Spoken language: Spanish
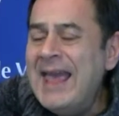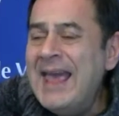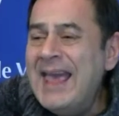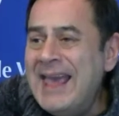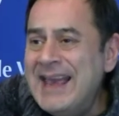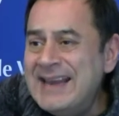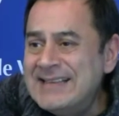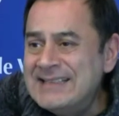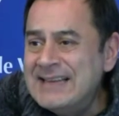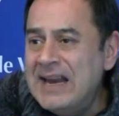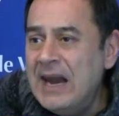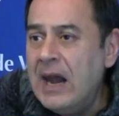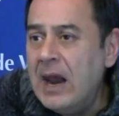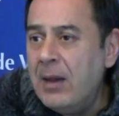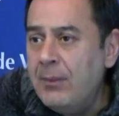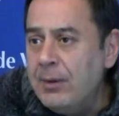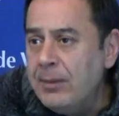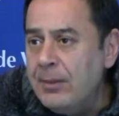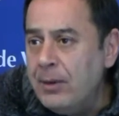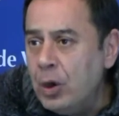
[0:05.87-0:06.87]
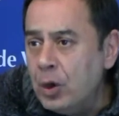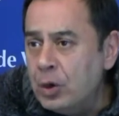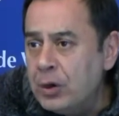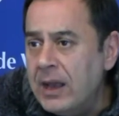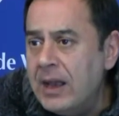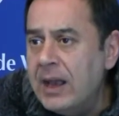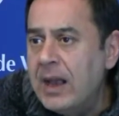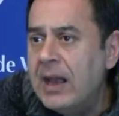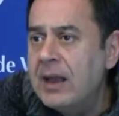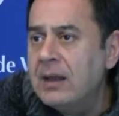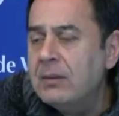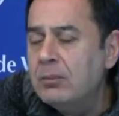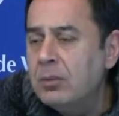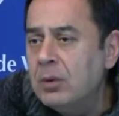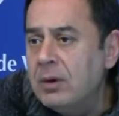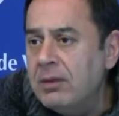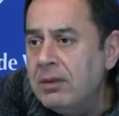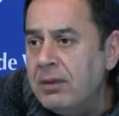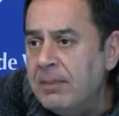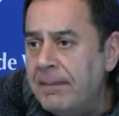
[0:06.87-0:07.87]
Es la Biblioteca
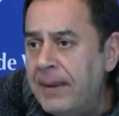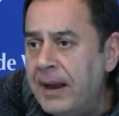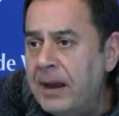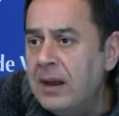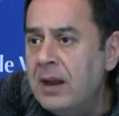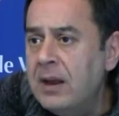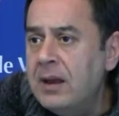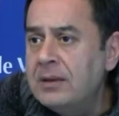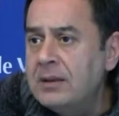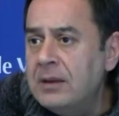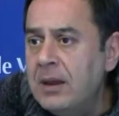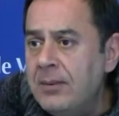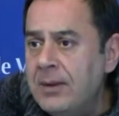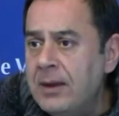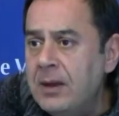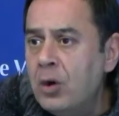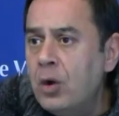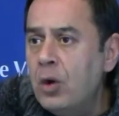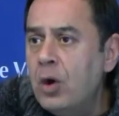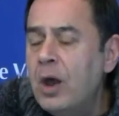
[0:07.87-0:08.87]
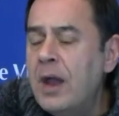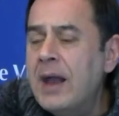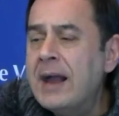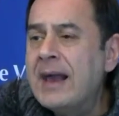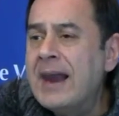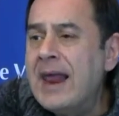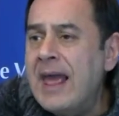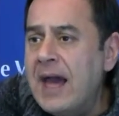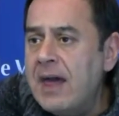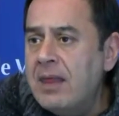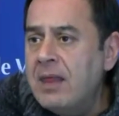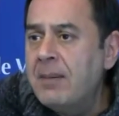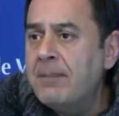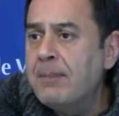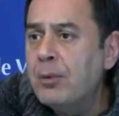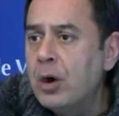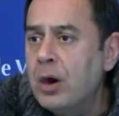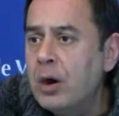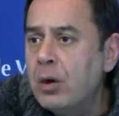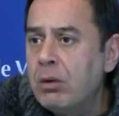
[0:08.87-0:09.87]
Municipal de Vigo, creada
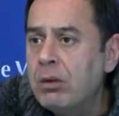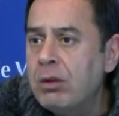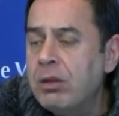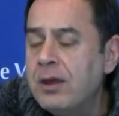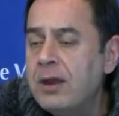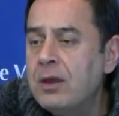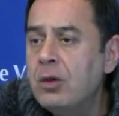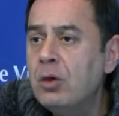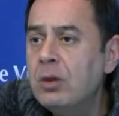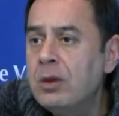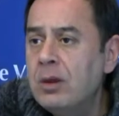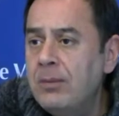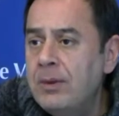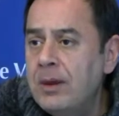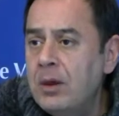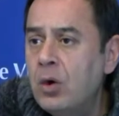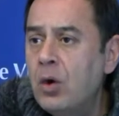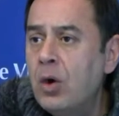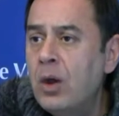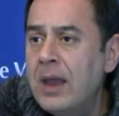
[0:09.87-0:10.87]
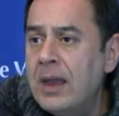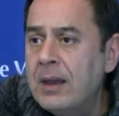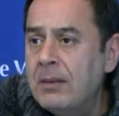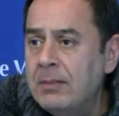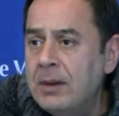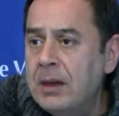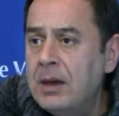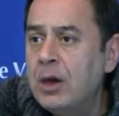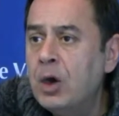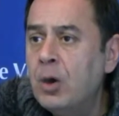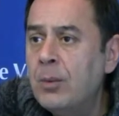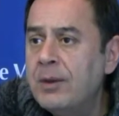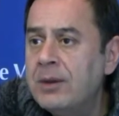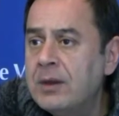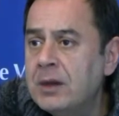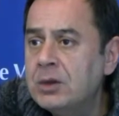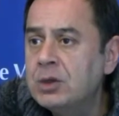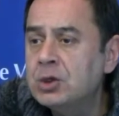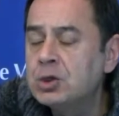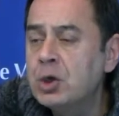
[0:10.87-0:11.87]
por el Concello de Vigo en
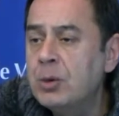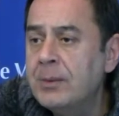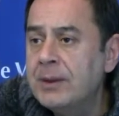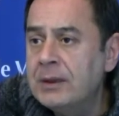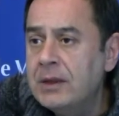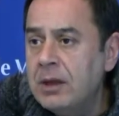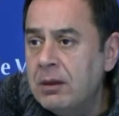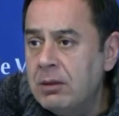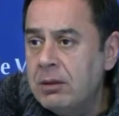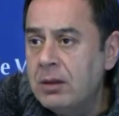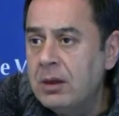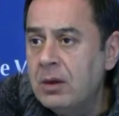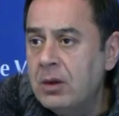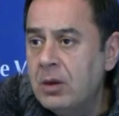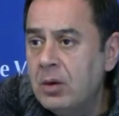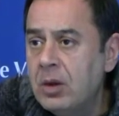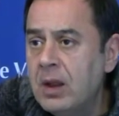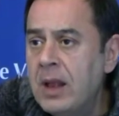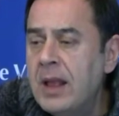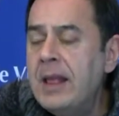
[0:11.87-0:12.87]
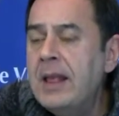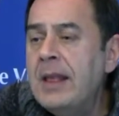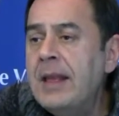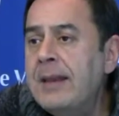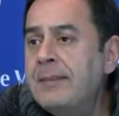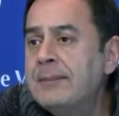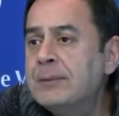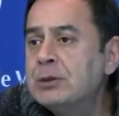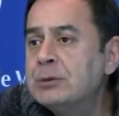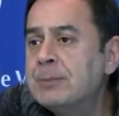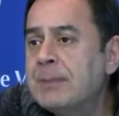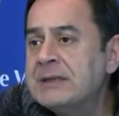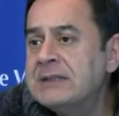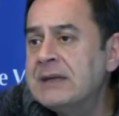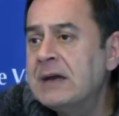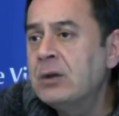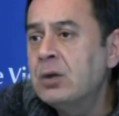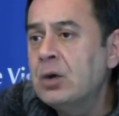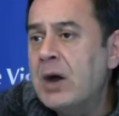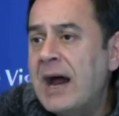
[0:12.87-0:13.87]
1995. Hemos
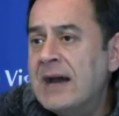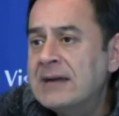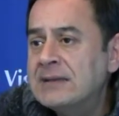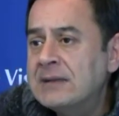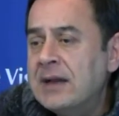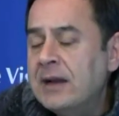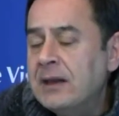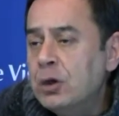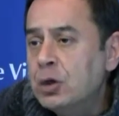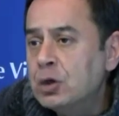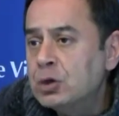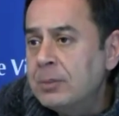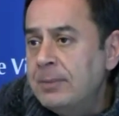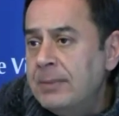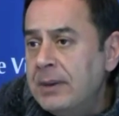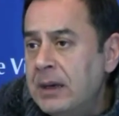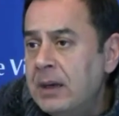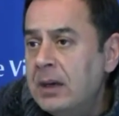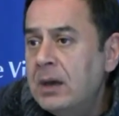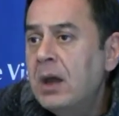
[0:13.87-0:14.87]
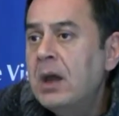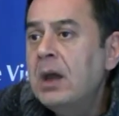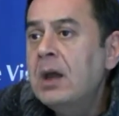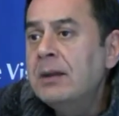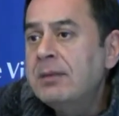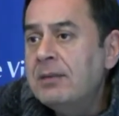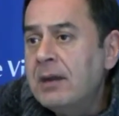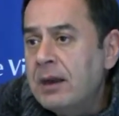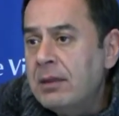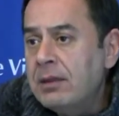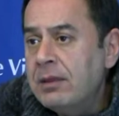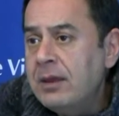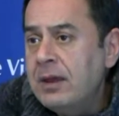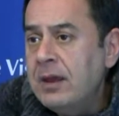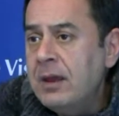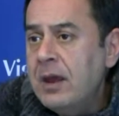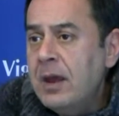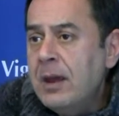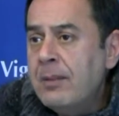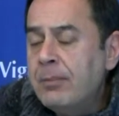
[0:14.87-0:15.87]
pasado hasta el 2013
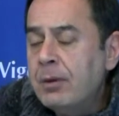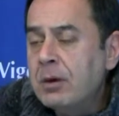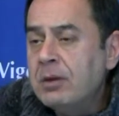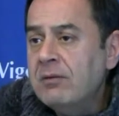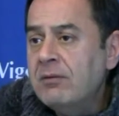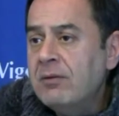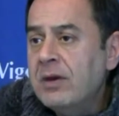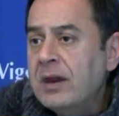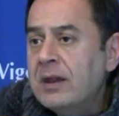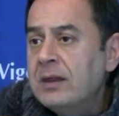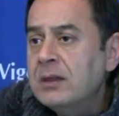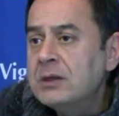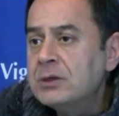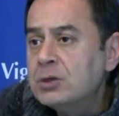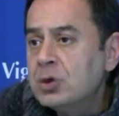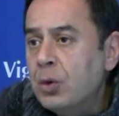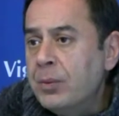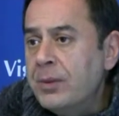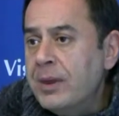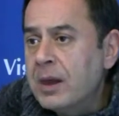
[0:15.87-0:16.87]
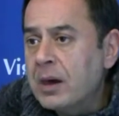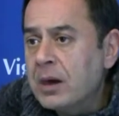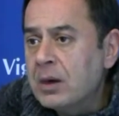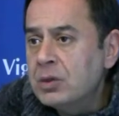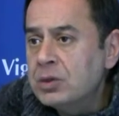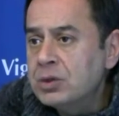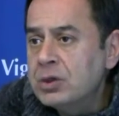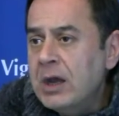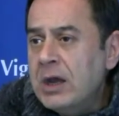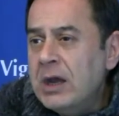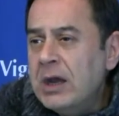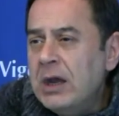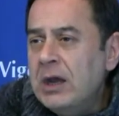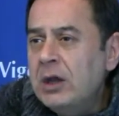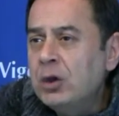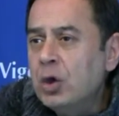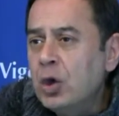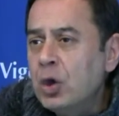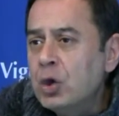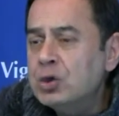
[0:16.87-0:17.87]
por diferentes gobiernos y
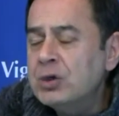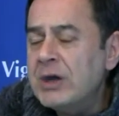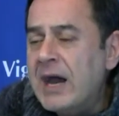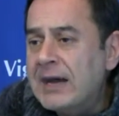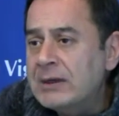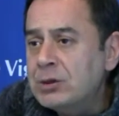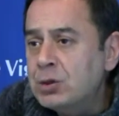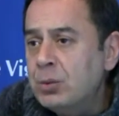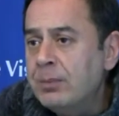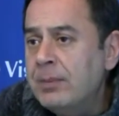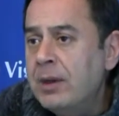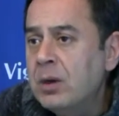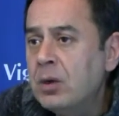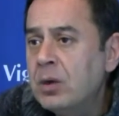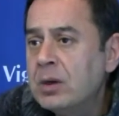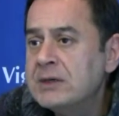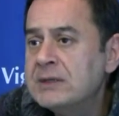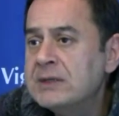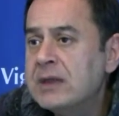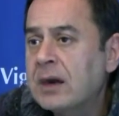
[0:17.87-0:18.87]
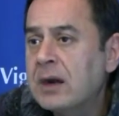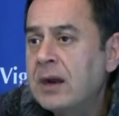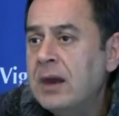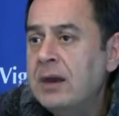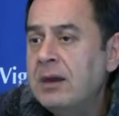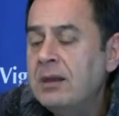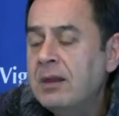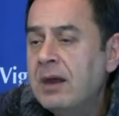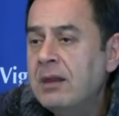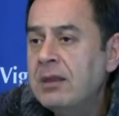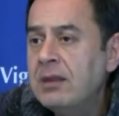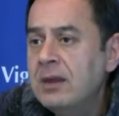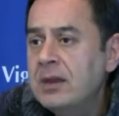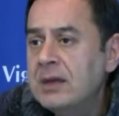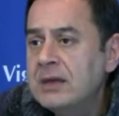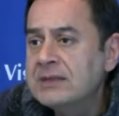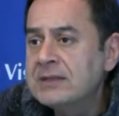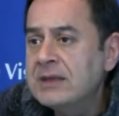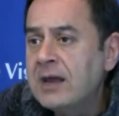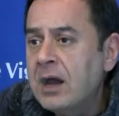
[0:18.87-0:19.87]
todos asumieron esta realidad y
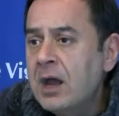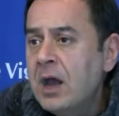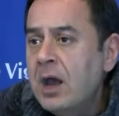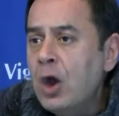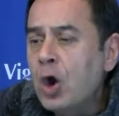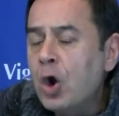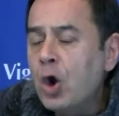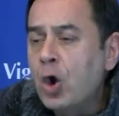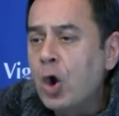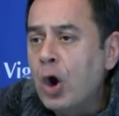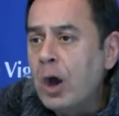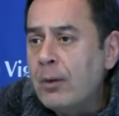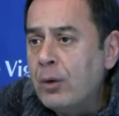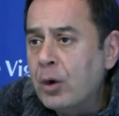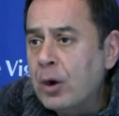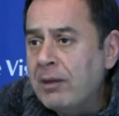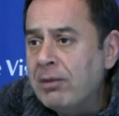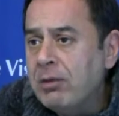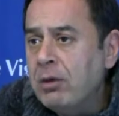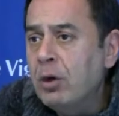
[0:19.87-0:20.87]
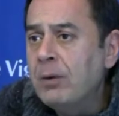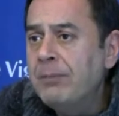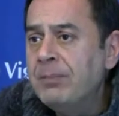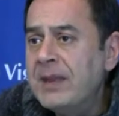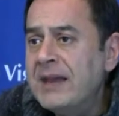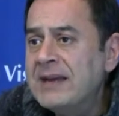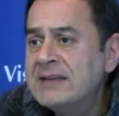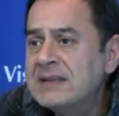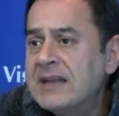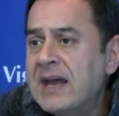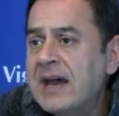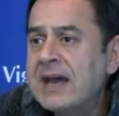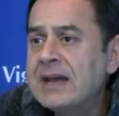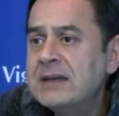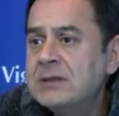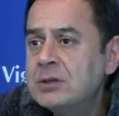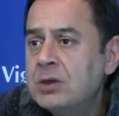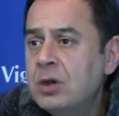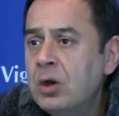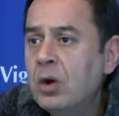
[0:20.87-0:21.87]
esta colaboración, esta
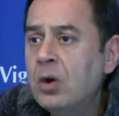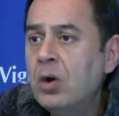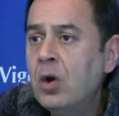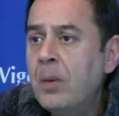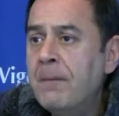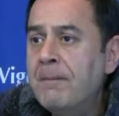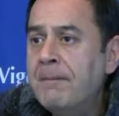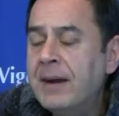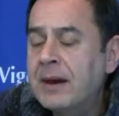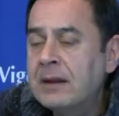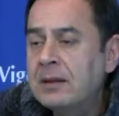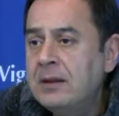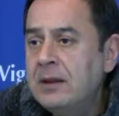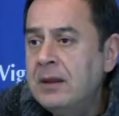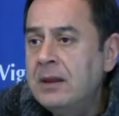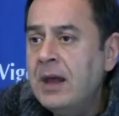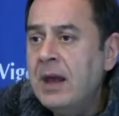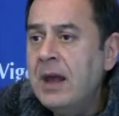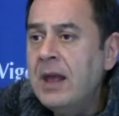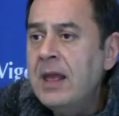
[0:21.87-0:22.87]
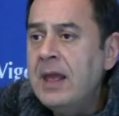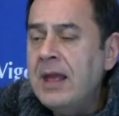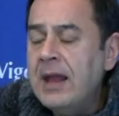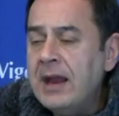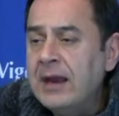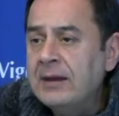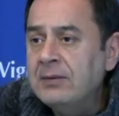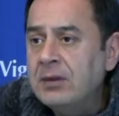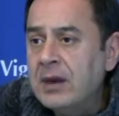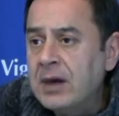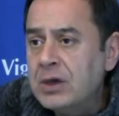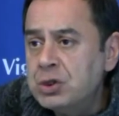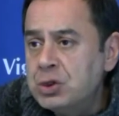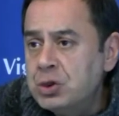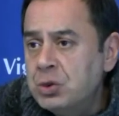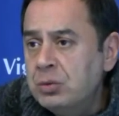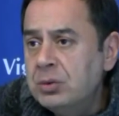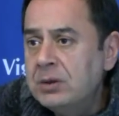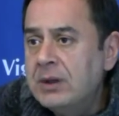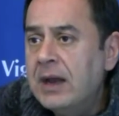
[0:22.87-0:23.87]
gestión compartida entre
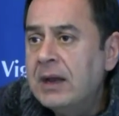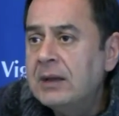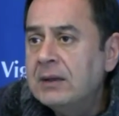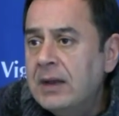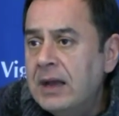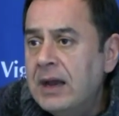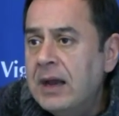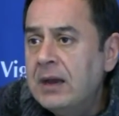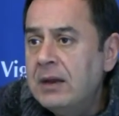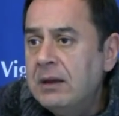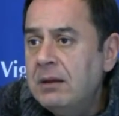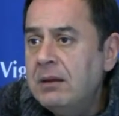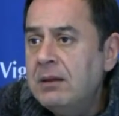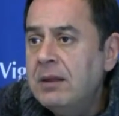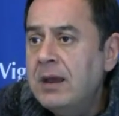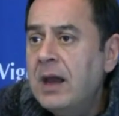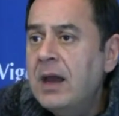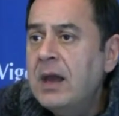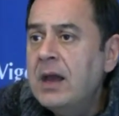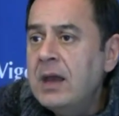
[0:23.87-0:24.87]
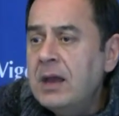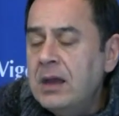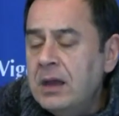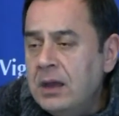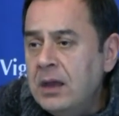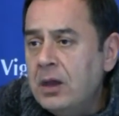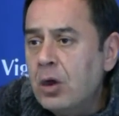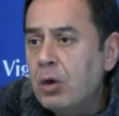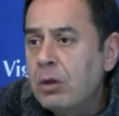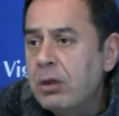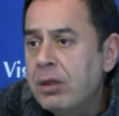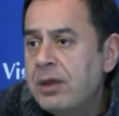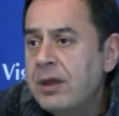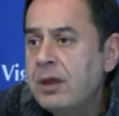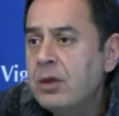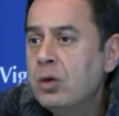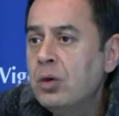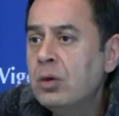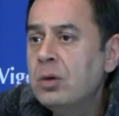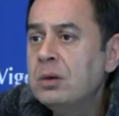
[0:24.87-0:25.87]
Xunta de Galicia y
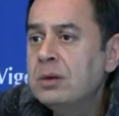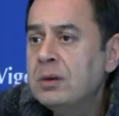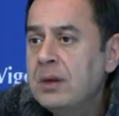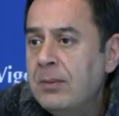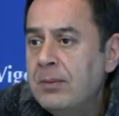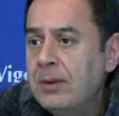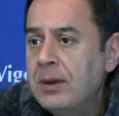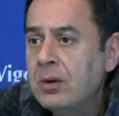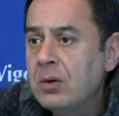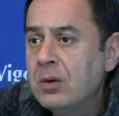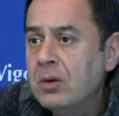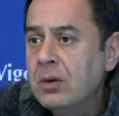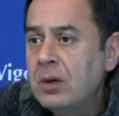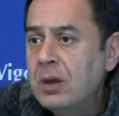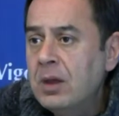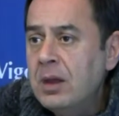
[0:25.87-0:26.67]
Concello de Vigo.